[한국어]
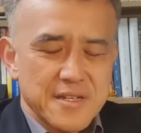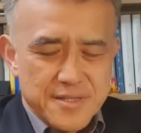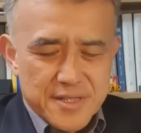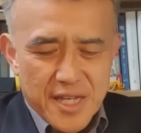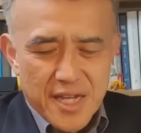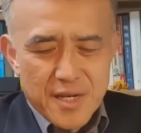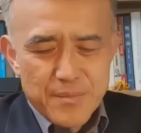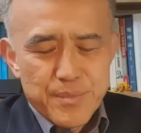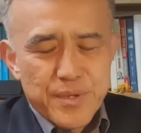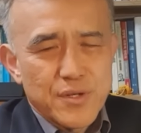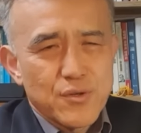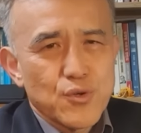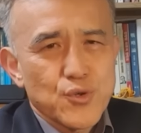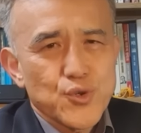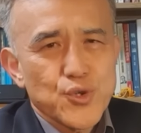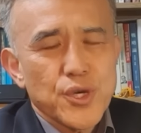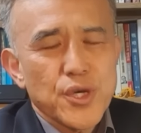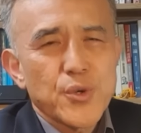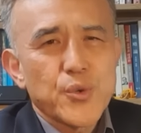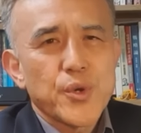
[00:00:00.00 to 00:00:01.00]
대한민국
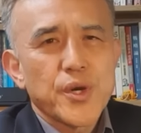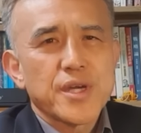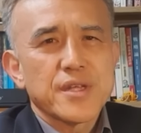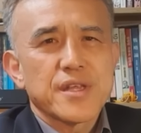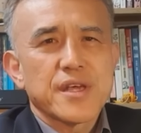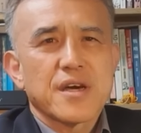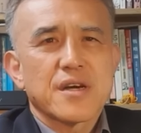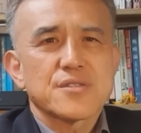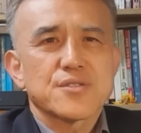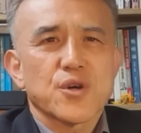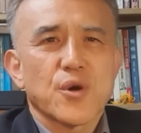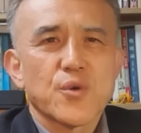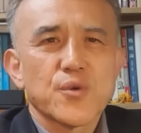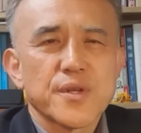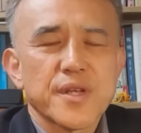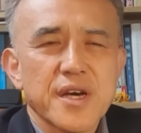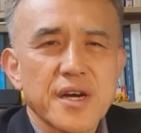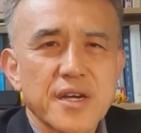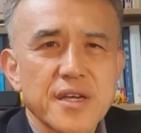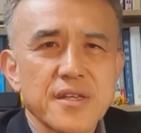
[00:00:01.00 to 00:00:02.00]
최고의 대학
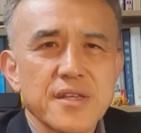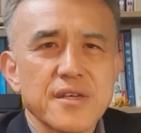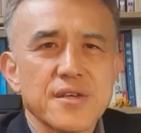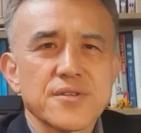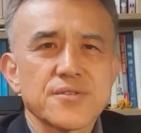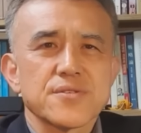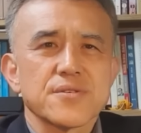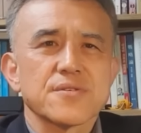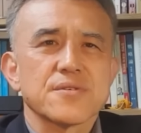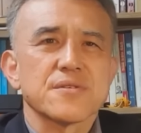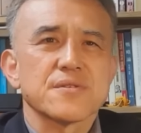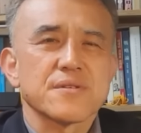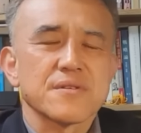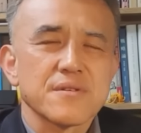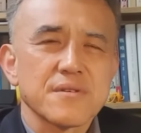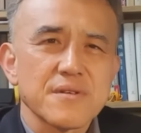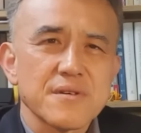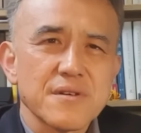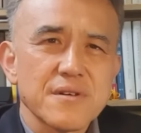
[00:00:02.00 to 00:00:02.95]
서울대학에 대해서